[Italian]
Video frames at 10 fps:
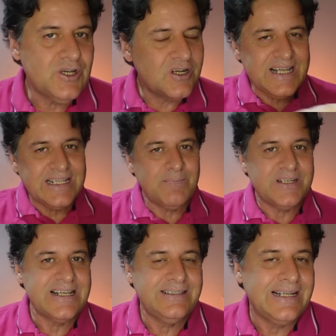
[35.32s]
Sono state
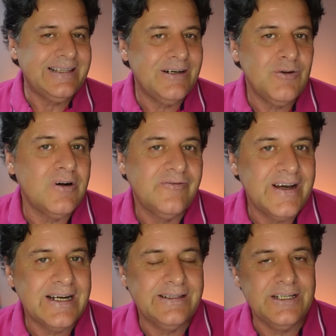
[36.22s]
presentate le nuove
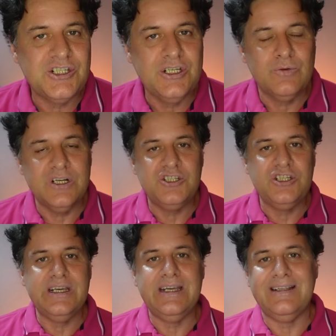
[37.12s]
offerte
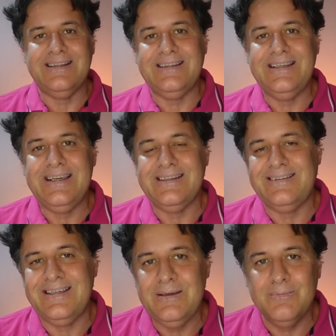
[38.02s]
5G di
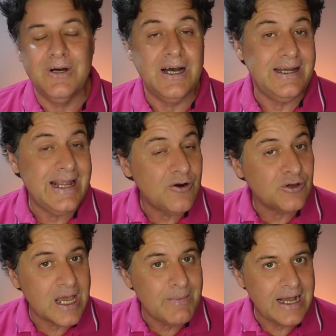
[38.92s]
Team, le hanno
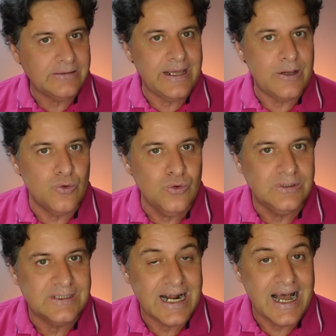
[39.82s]
chiamate
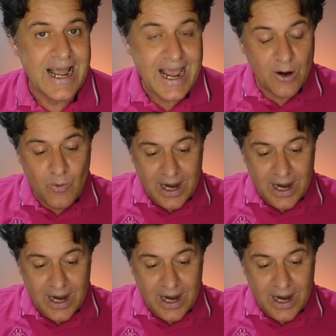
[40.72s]
Ultra e